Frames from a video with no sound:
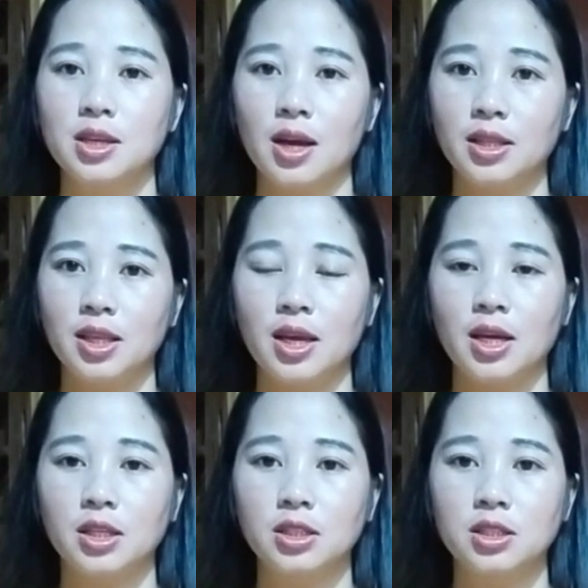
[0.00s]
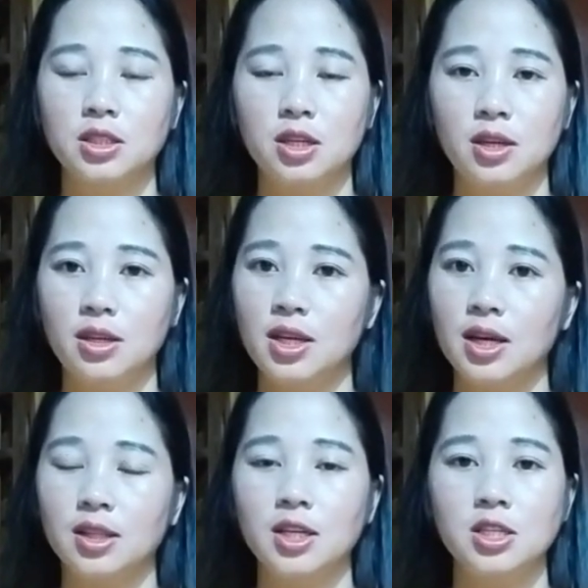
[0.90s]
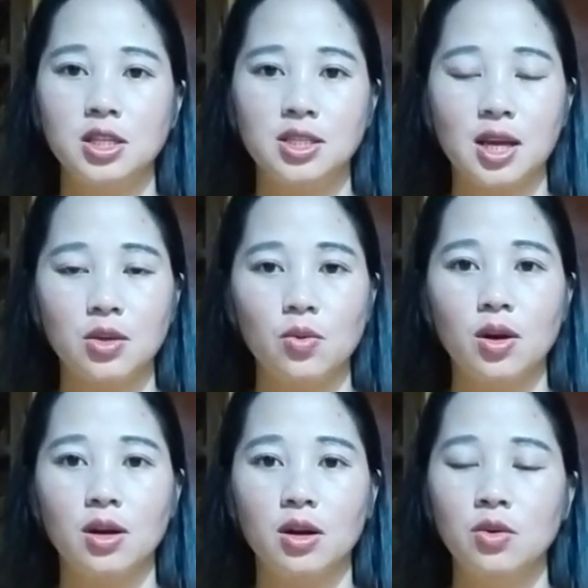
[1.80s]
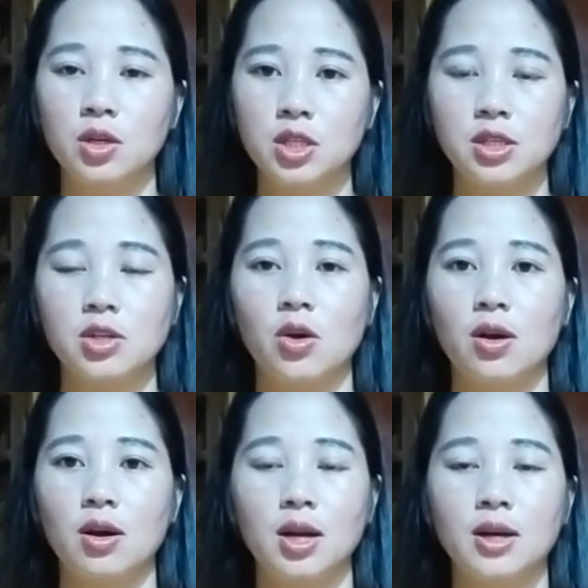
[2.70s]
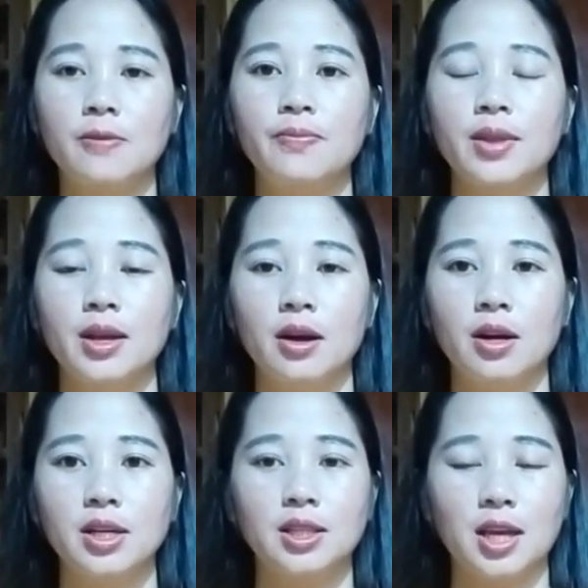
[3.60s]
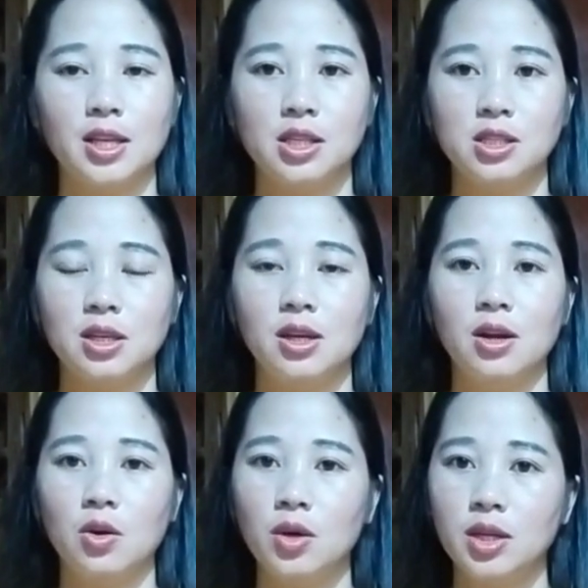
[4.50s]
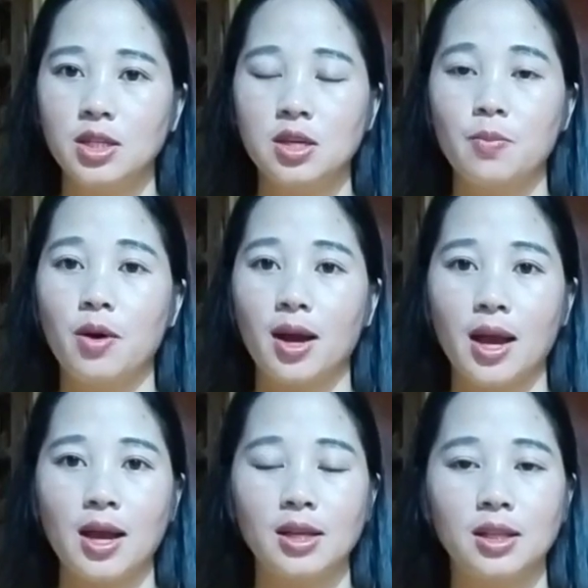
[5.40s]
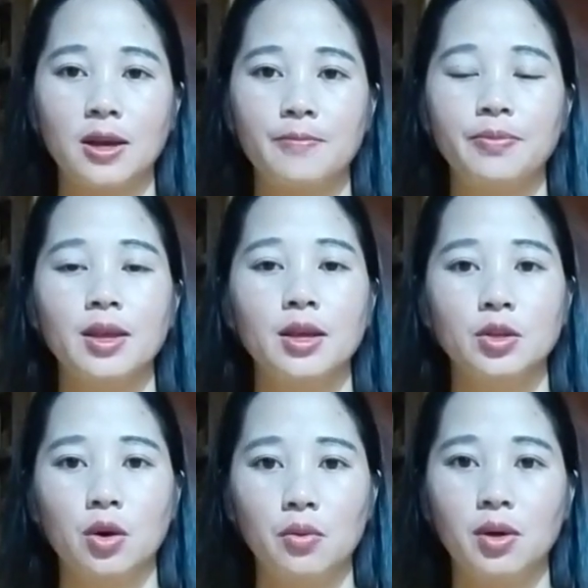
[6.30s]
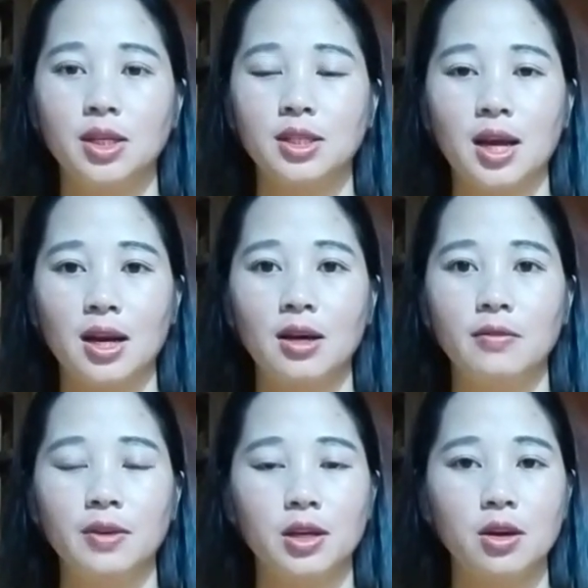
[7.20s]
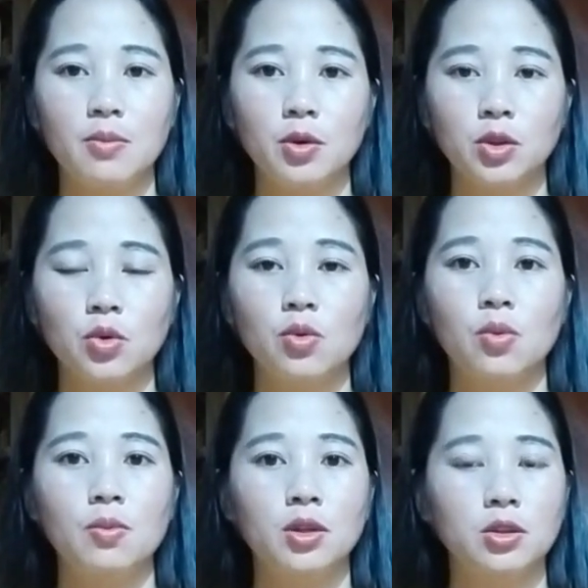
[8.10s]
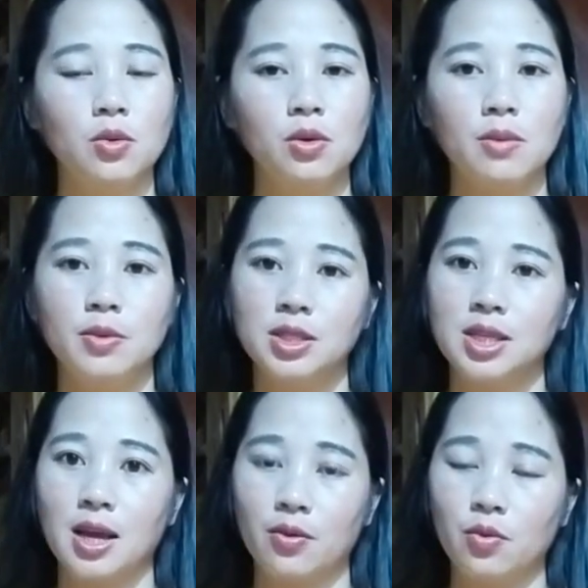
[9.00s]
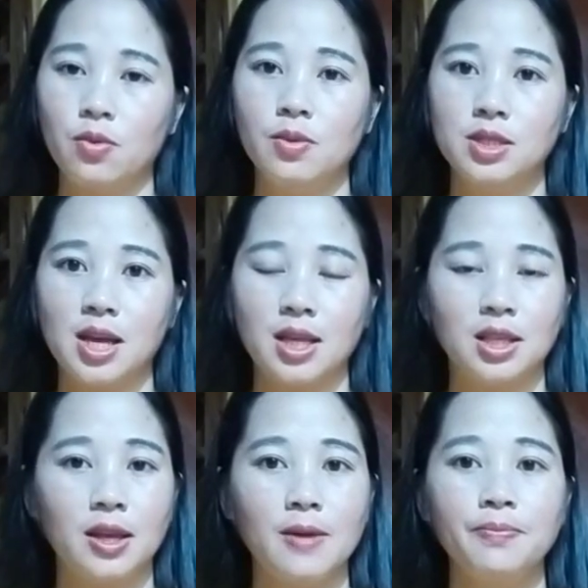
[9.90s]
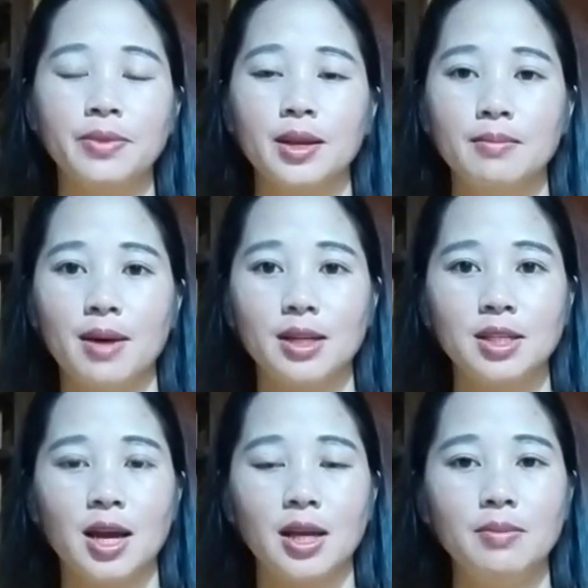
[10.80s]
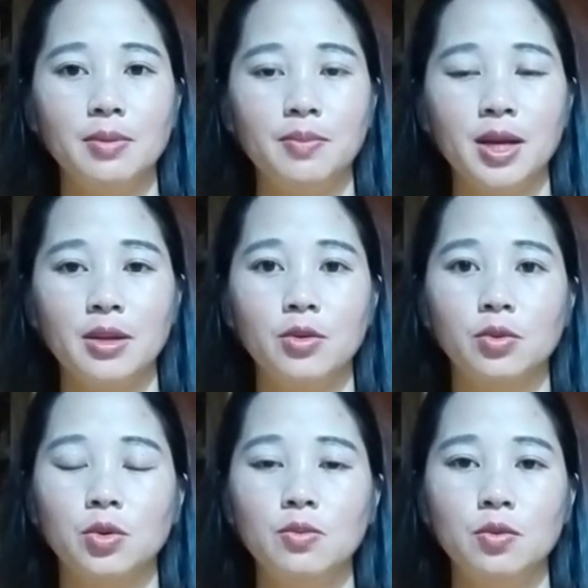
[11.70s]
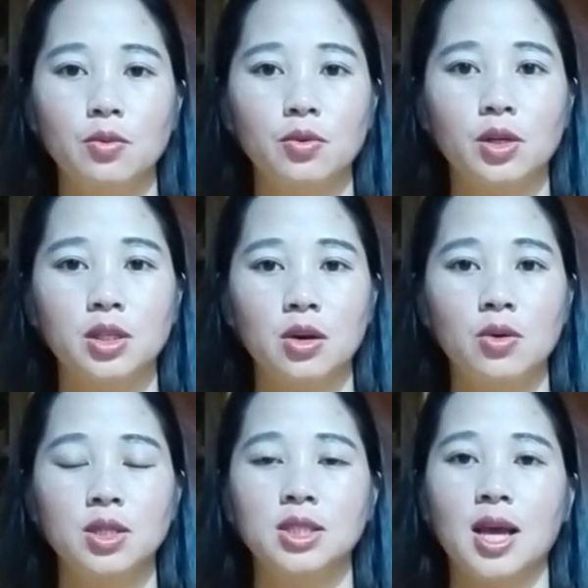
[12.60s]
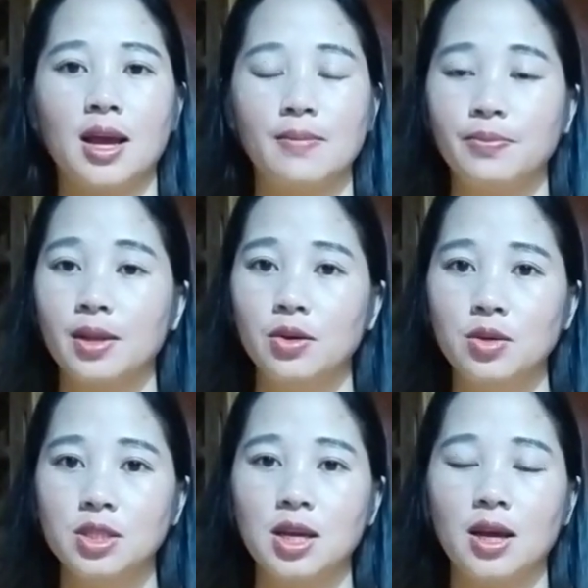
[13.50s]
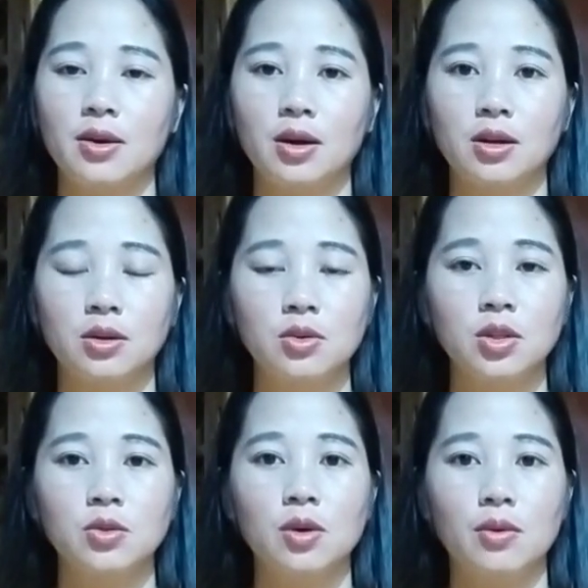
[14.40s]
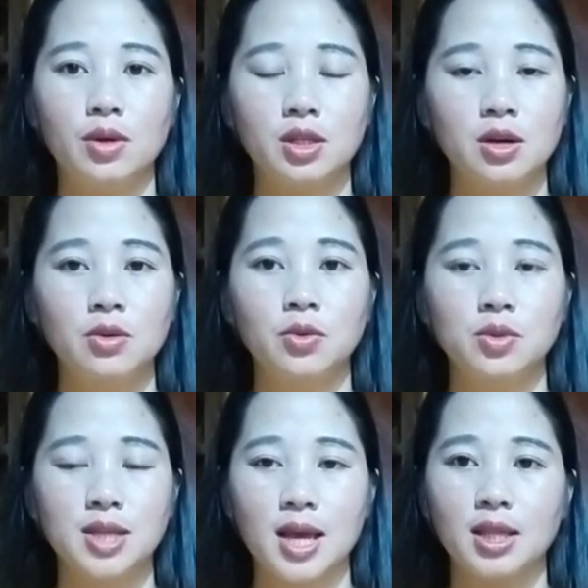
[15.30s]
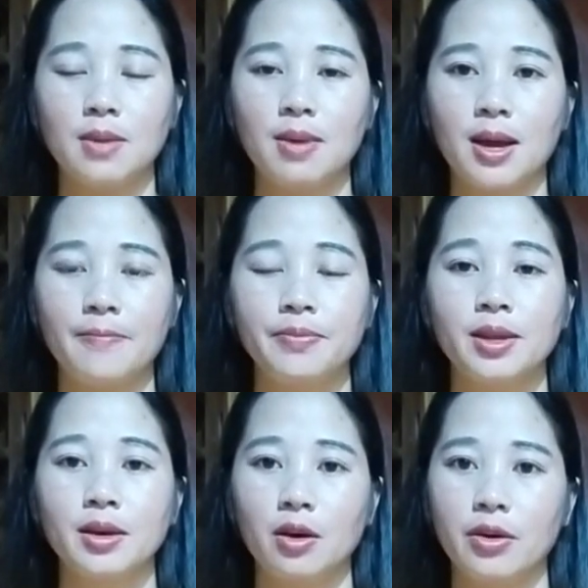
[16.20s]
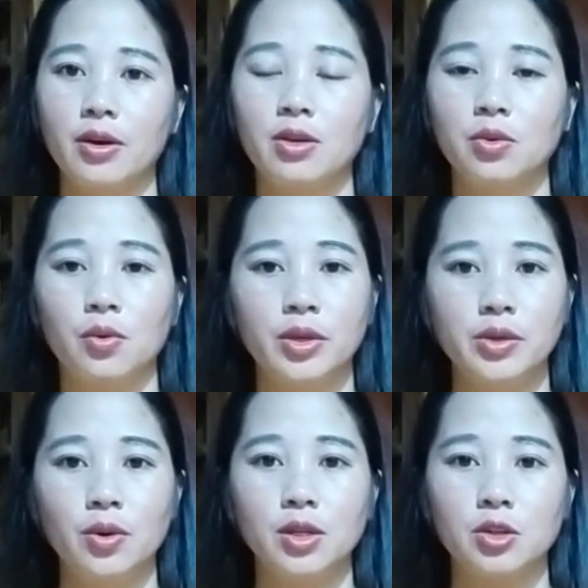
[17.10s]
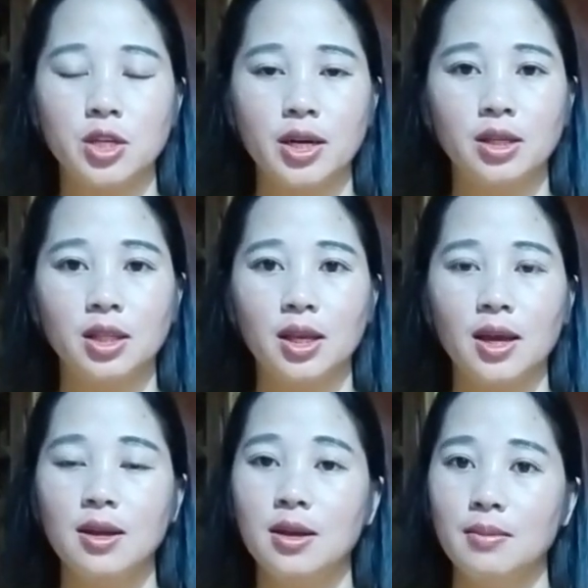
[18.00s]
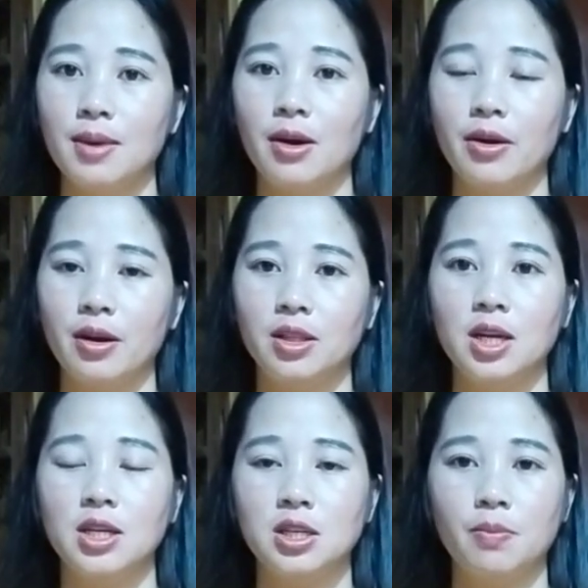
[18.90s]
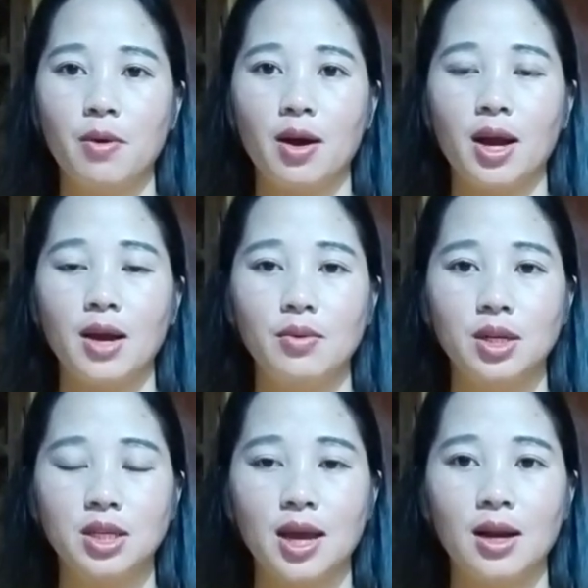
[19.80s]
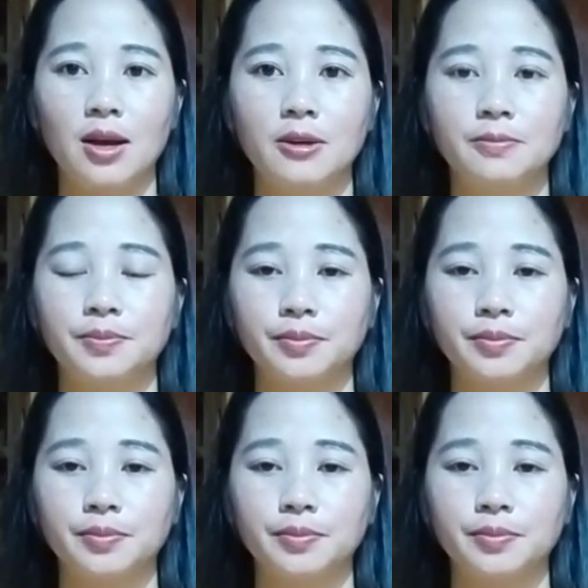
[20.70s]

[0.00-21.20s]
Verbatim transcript: giờ hai tia chỉ nhựa thiết chỉ xài yếu nó luôn chỉ cho co lợi họ nè tay giật gì nó luôn chỉ bỏ cá hai tia giờ uổng đi trả lợi vì có mua tố cũng mua tố có môn xài của cũng môn xài thế mà trả ý mình ple dù tố mụ ở trong luôn xài luôn xài ở luôn tố họ ở trong luôn xài thế mà còn nói dù uổng nhốt rồi sẽ đời thế mà còn nói thế là chỉ bỏ cá uổng đi trả lợi